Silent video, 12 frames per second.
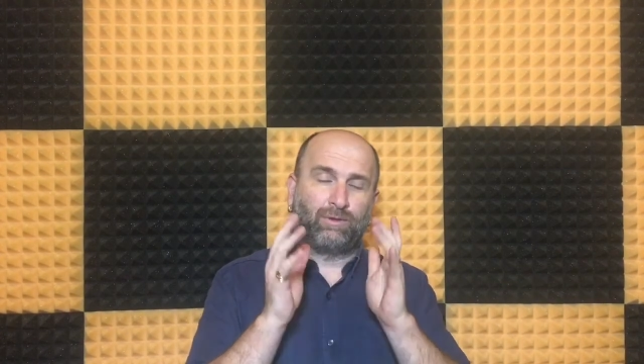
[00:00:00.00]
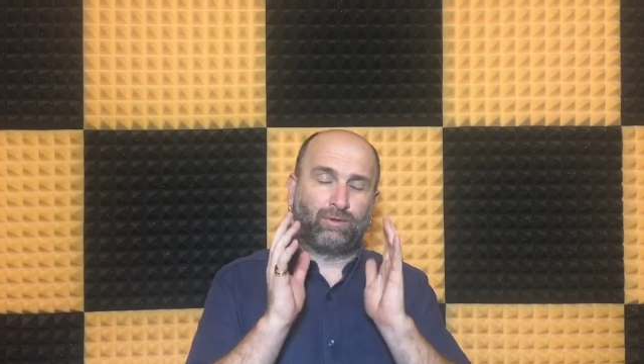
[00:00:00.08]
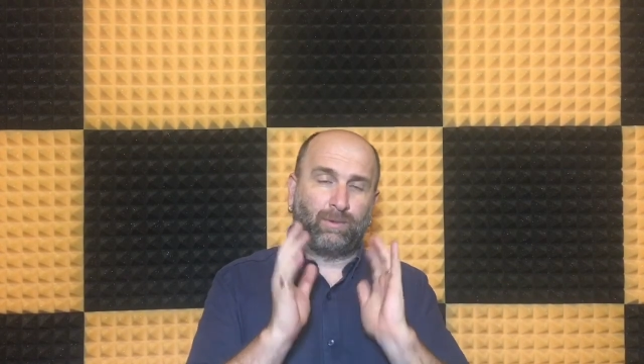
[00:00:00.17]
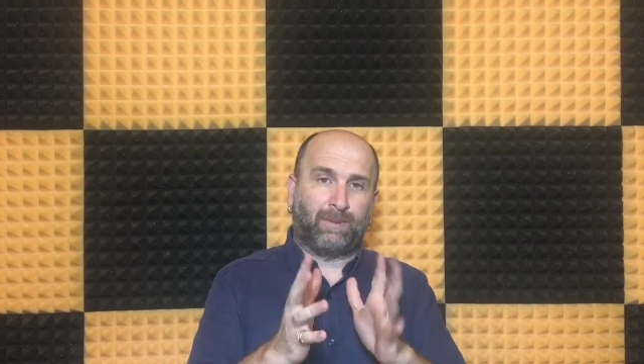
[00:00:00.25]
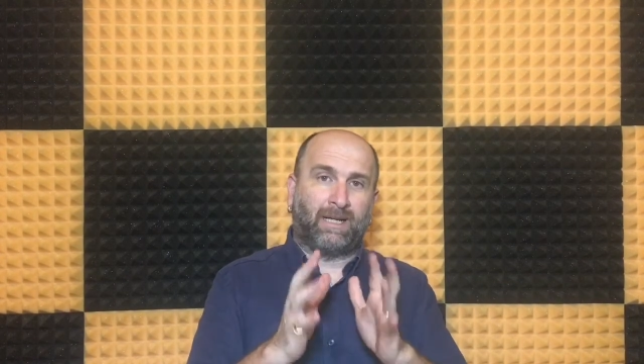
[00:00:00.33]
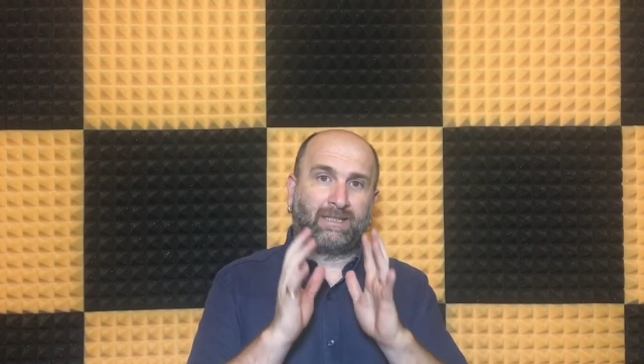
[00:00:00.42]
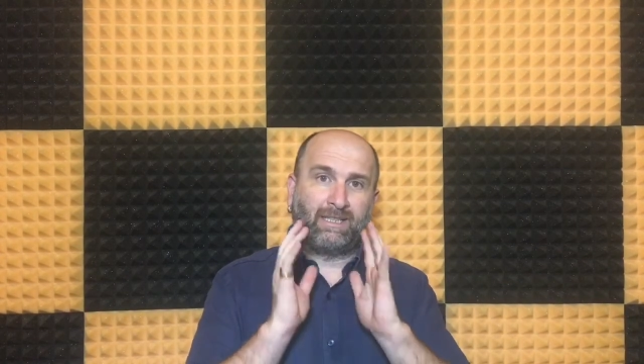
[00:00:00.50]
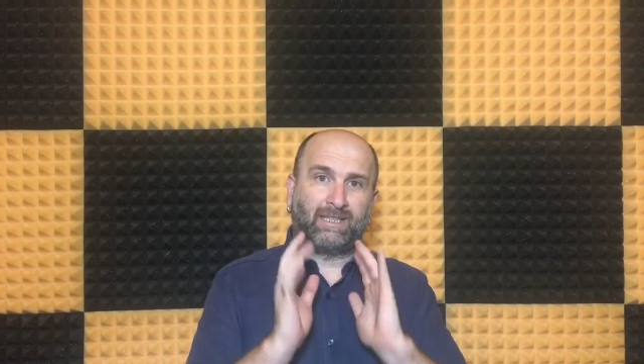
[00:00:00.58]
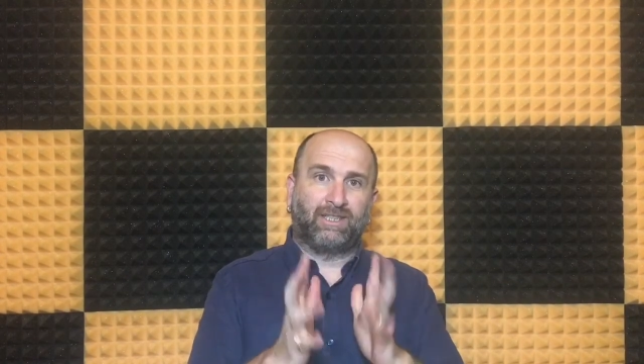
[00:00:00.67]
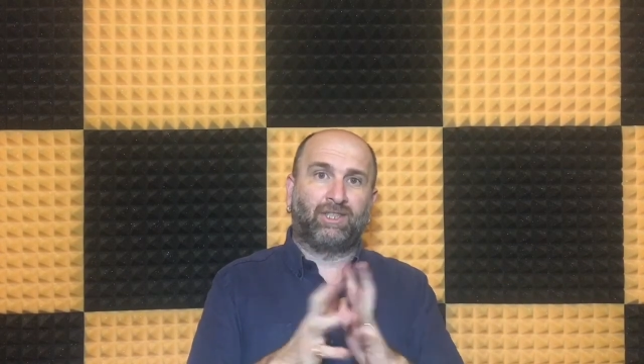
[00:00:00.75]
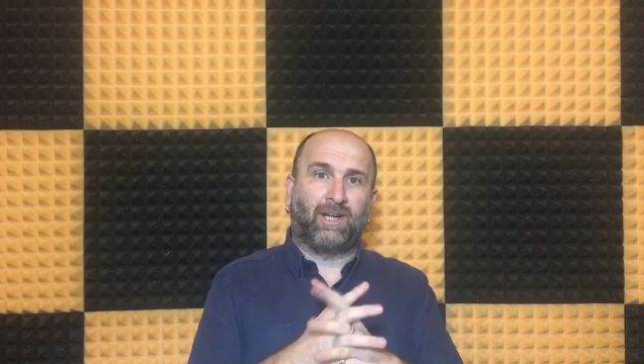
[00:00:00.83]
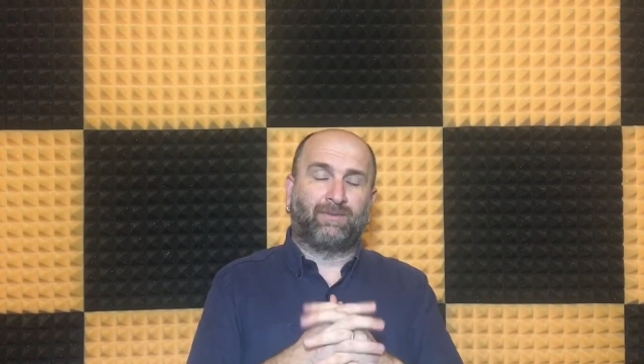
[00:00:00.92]
Süper Lig'de
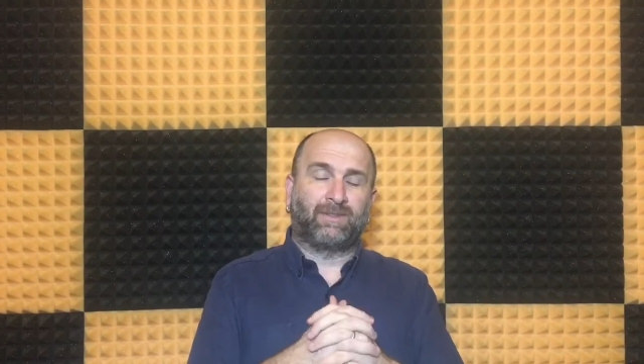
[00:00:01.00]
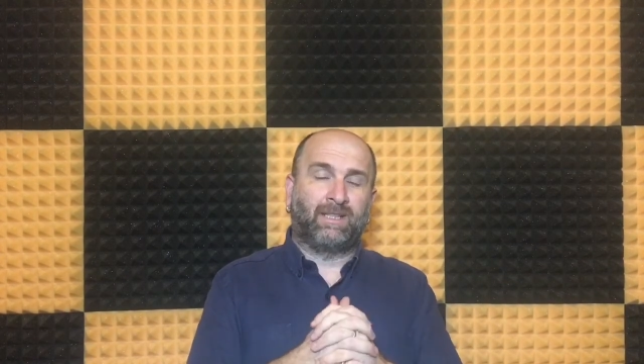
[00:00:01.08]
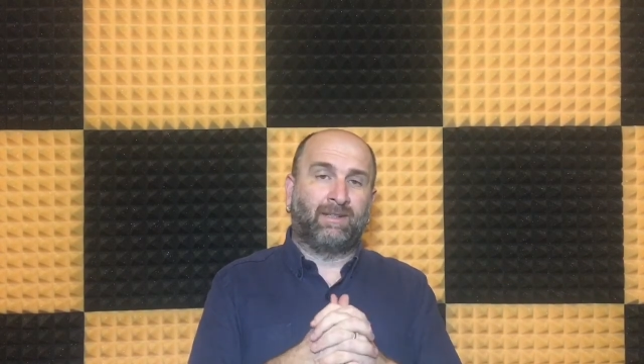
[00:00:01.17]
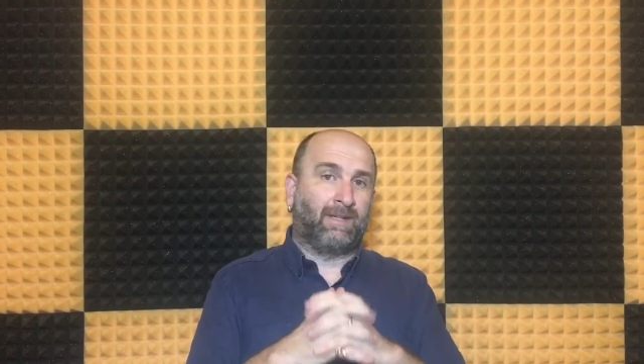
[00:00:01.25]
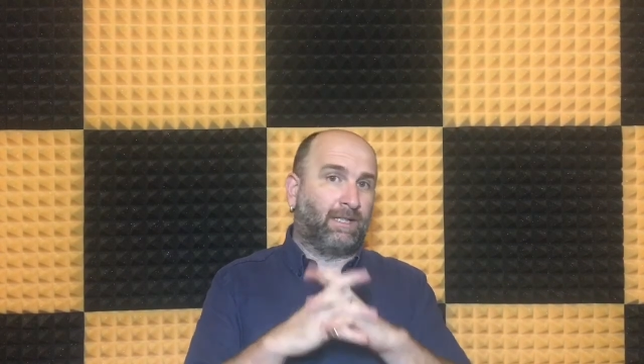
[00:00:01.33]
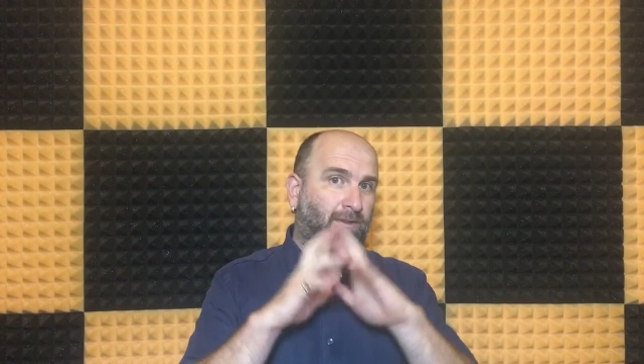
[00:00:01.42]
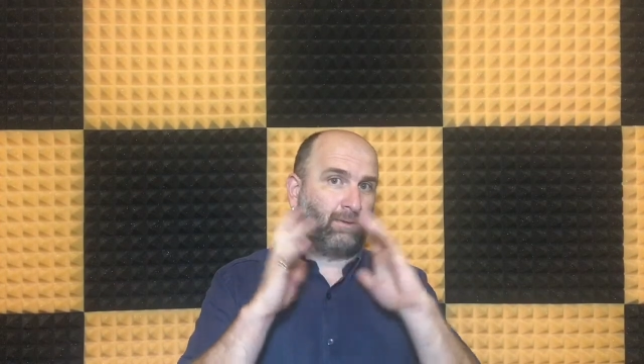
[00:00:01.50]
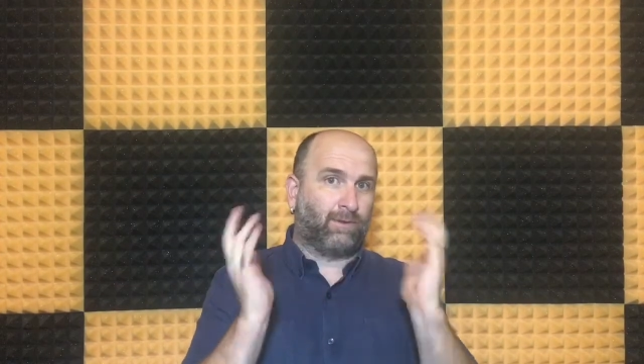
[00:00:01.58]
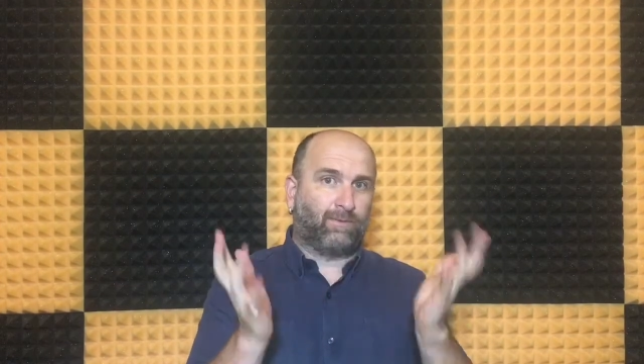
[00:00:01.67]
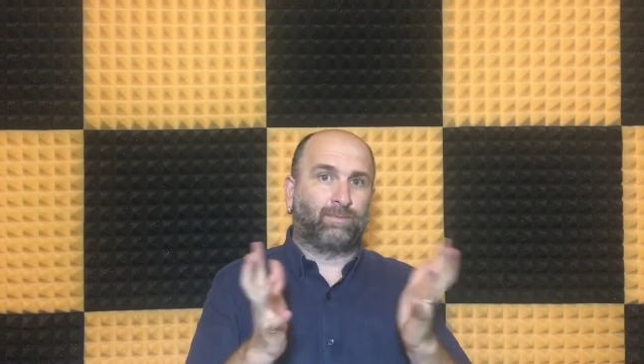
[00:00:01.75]
ikinci haftayı ve Türk